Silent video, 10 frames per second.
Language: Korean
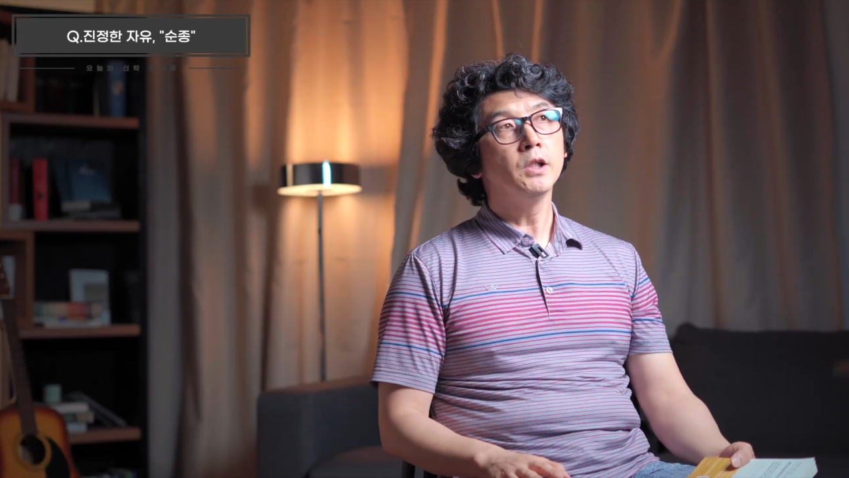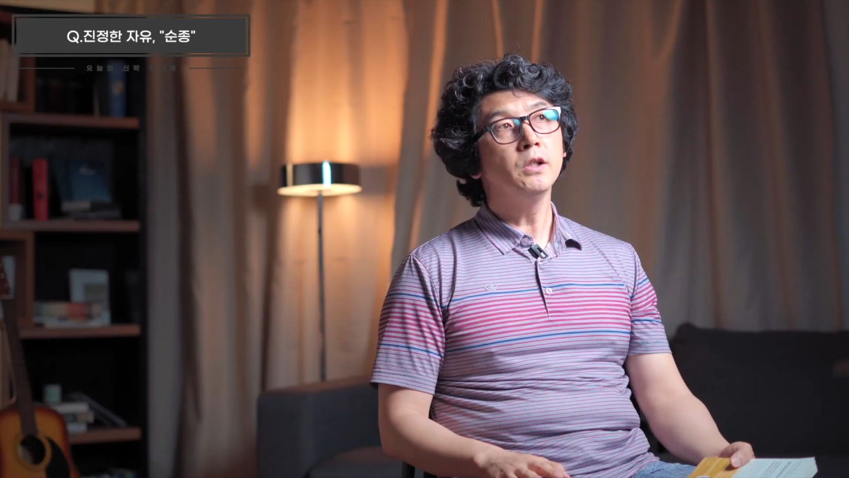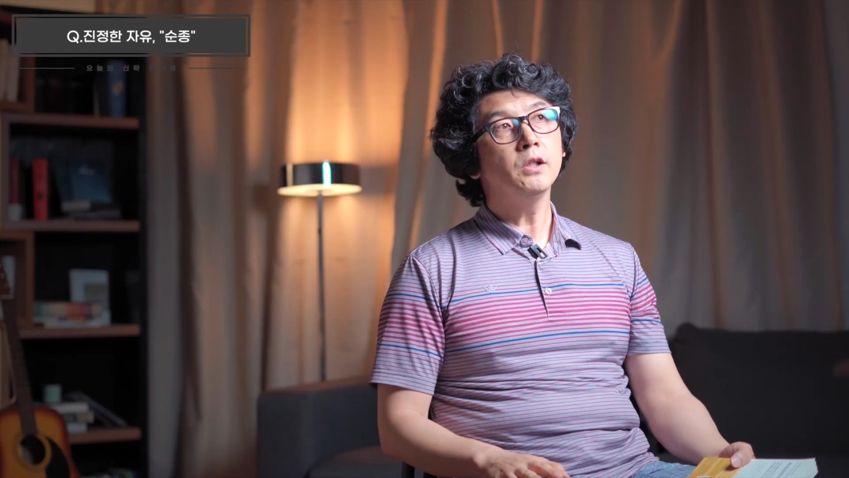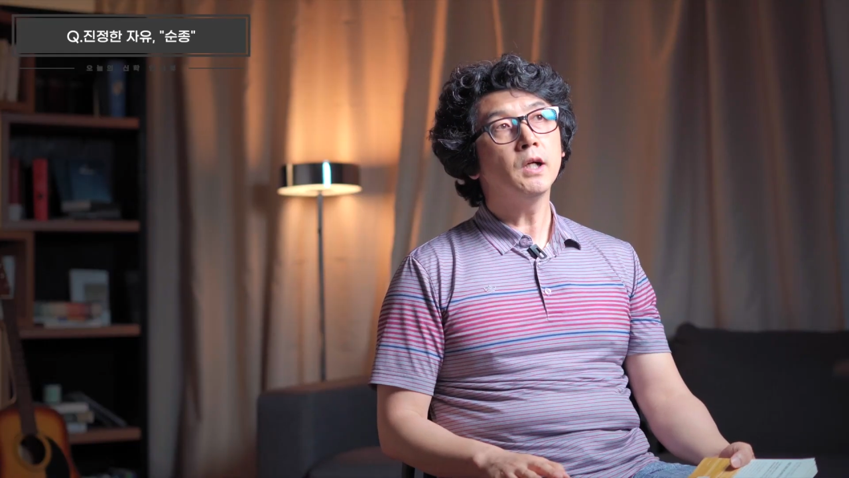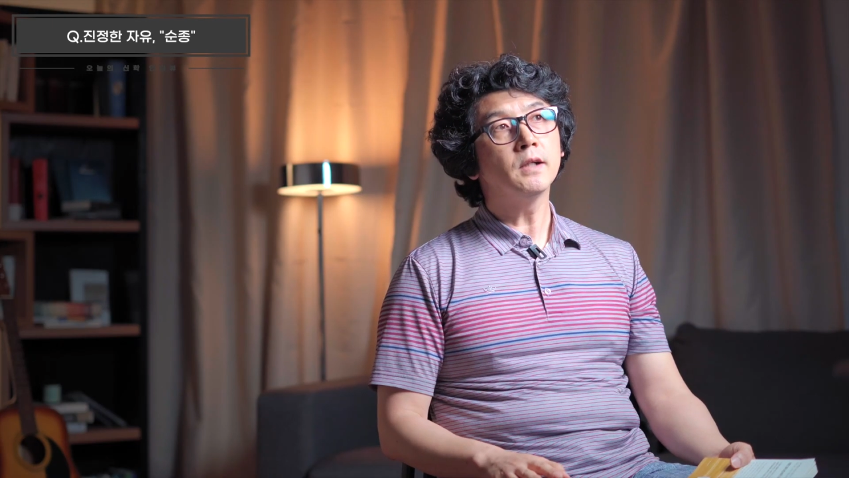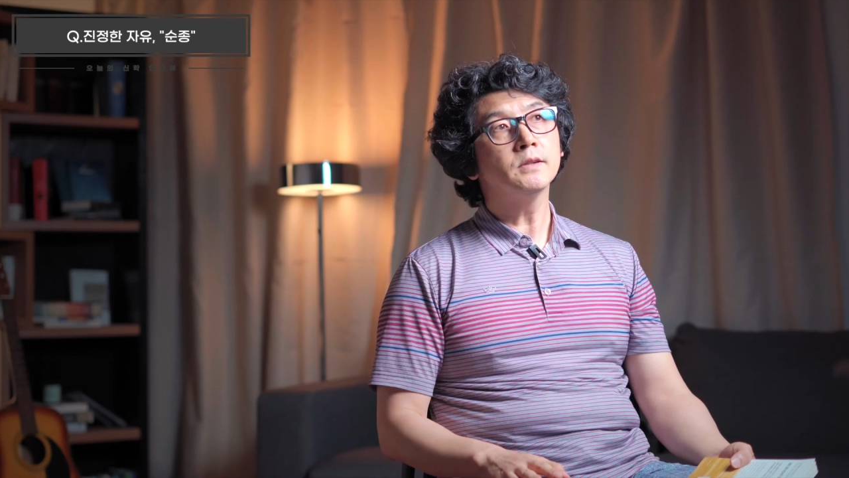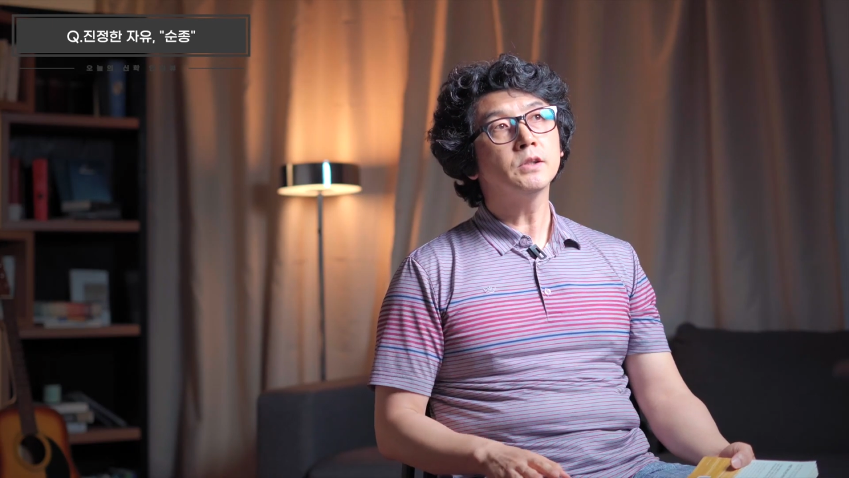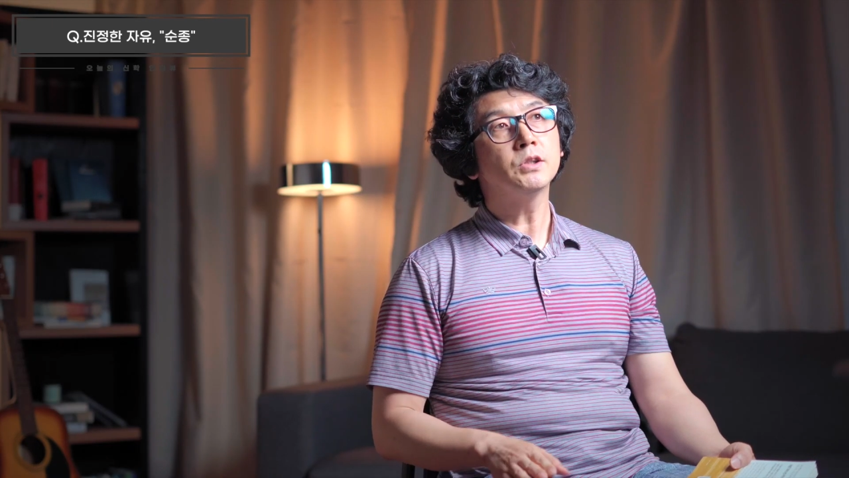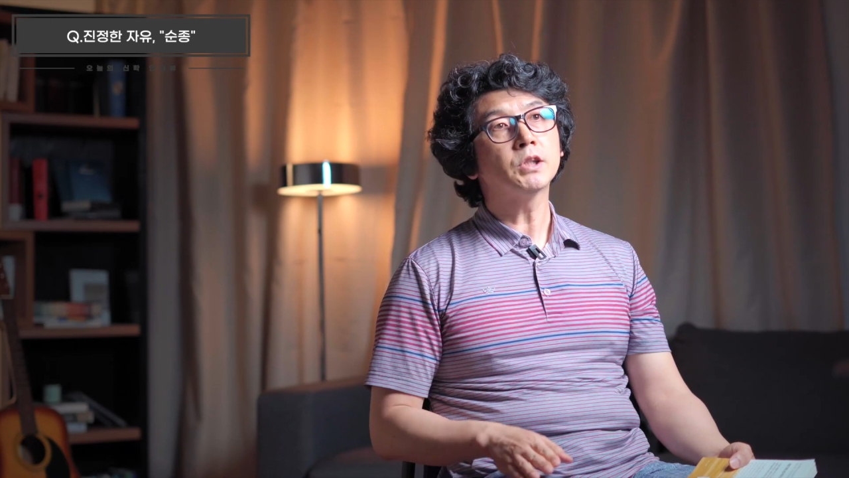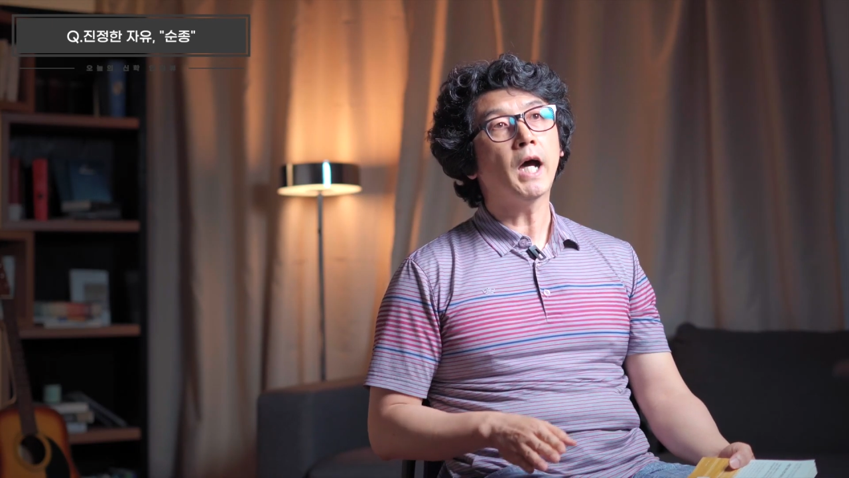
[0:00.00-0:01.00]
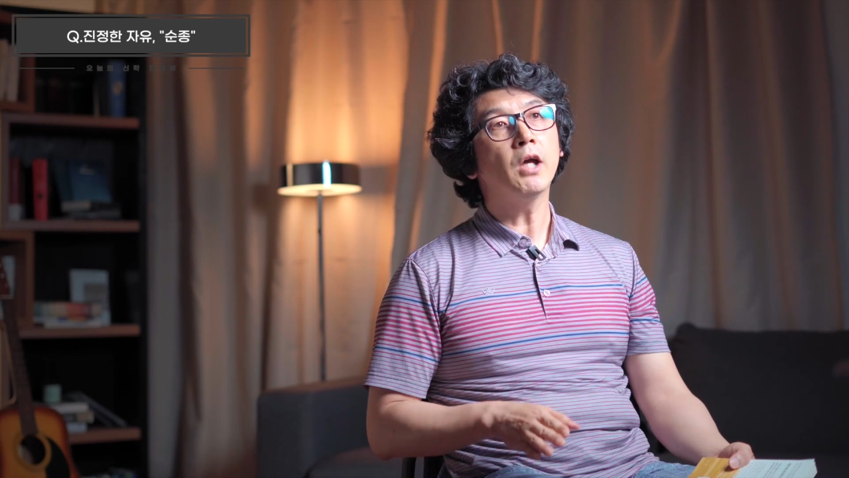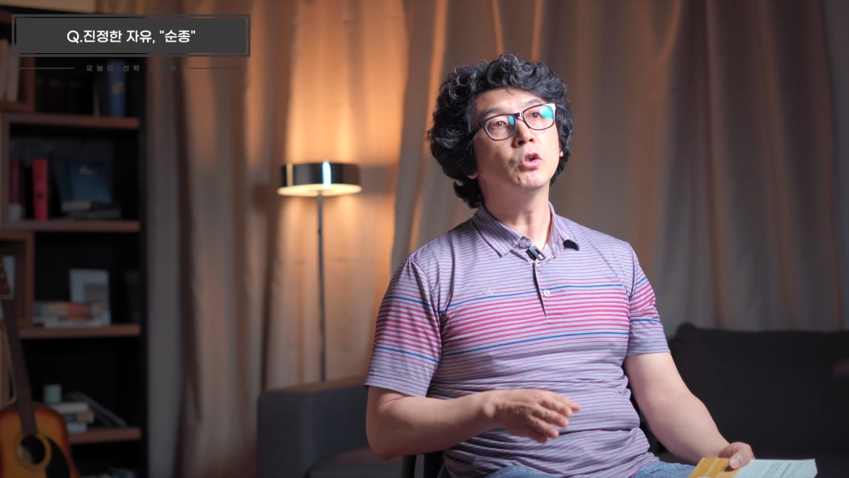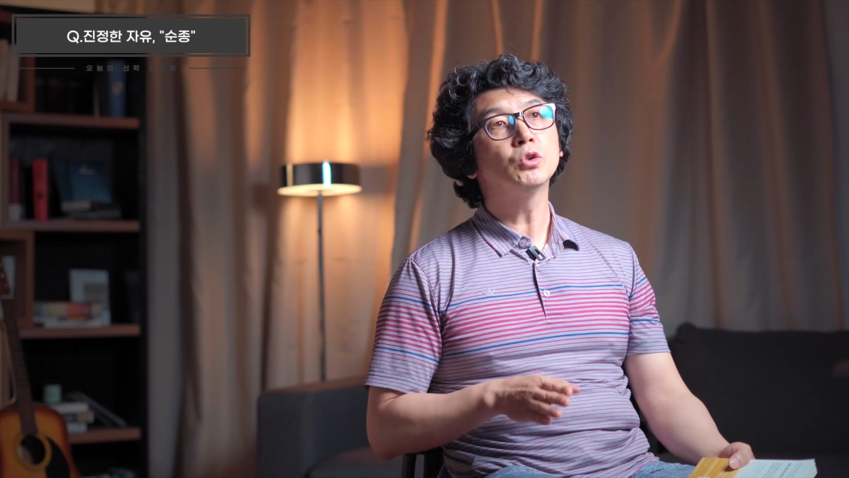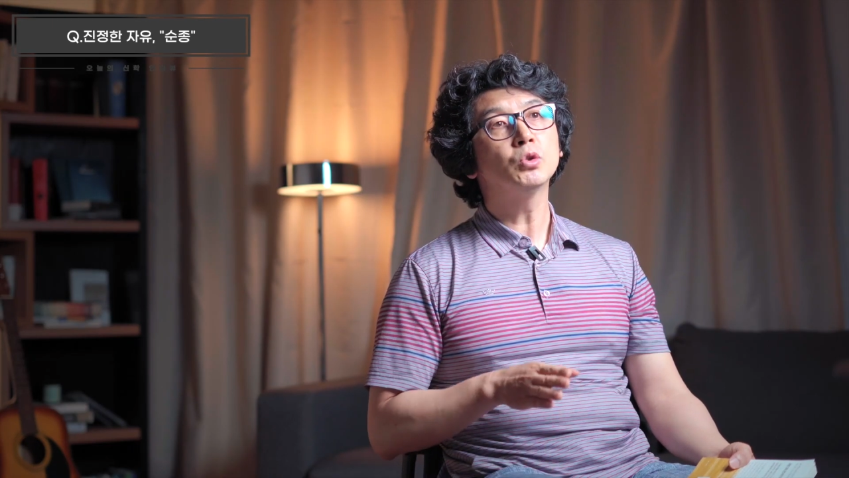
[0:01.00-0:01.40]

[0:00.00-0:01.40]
인간은 그 자연